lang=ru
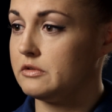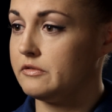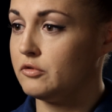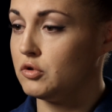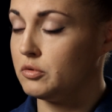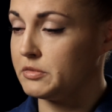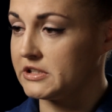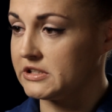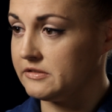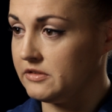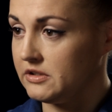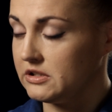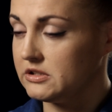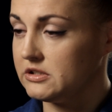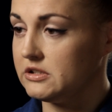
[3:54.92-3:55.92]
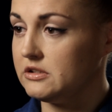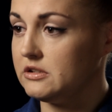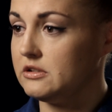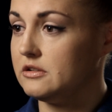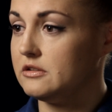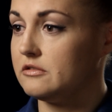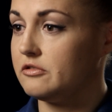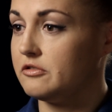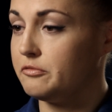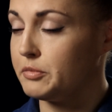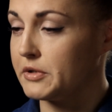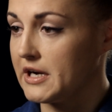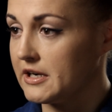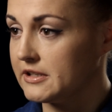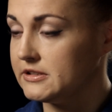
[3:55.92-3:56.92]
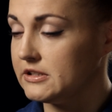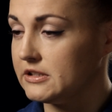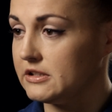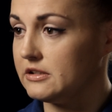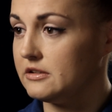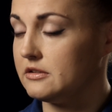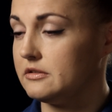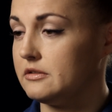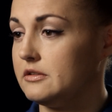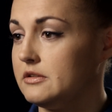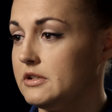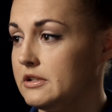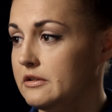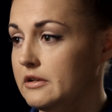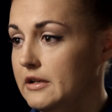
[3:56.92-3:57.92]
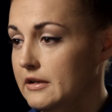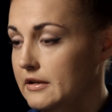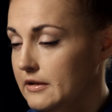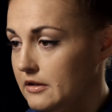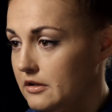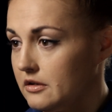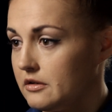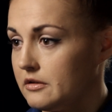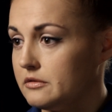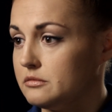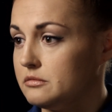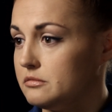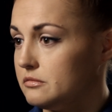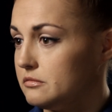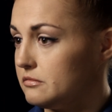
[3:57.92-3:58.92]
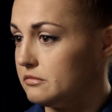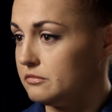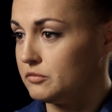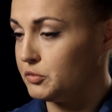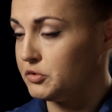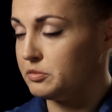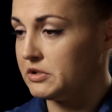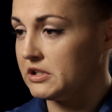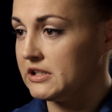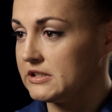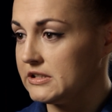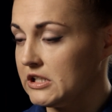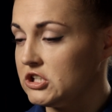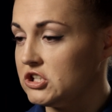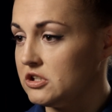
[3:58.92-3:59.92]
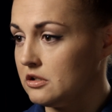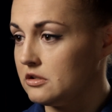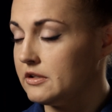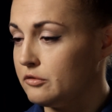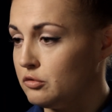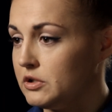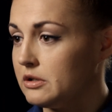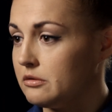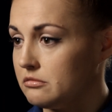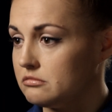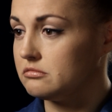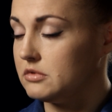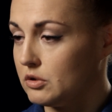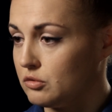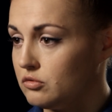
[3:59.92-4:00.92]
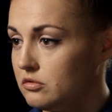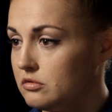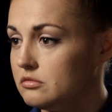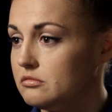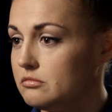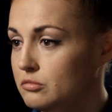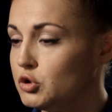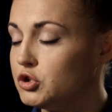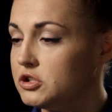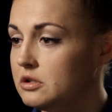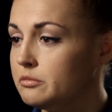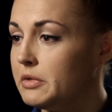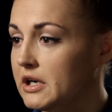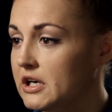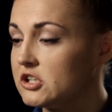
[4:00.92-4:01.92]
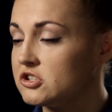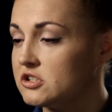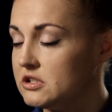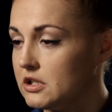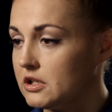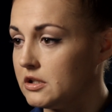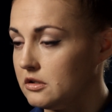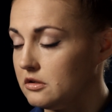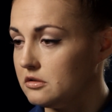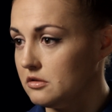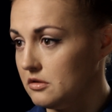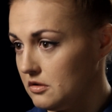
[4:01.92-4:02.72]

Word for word: в твоем развитии, в практике. Это, э, в общем-то, достаточно довольно такой мощный багаж знаний.